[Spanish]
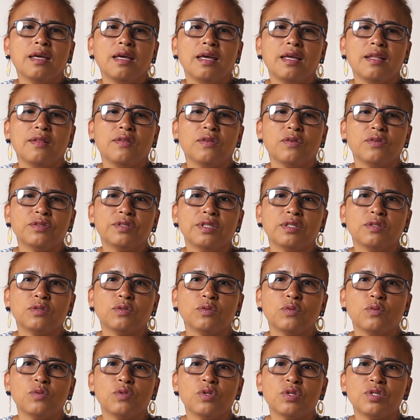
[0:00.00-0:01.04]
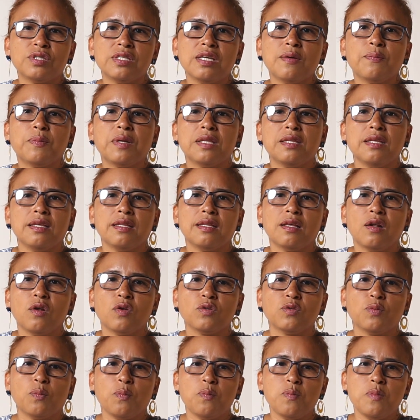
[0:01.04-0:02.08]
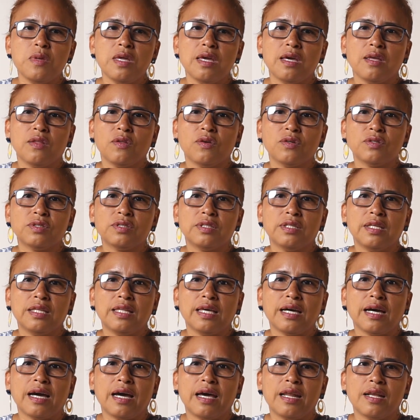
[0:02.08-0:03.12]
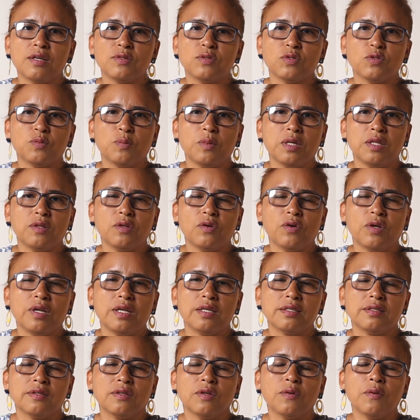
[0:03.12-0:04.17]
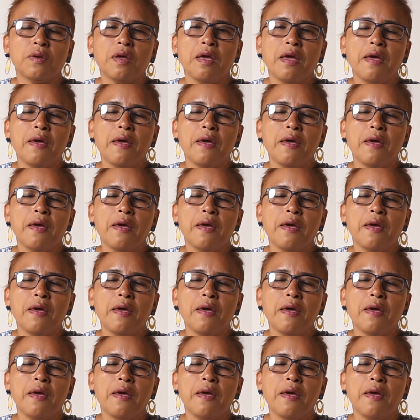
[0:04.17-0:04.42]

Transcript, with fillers: Entonces uno siempre tiene los miedos de dejar a sus menores, ¿no?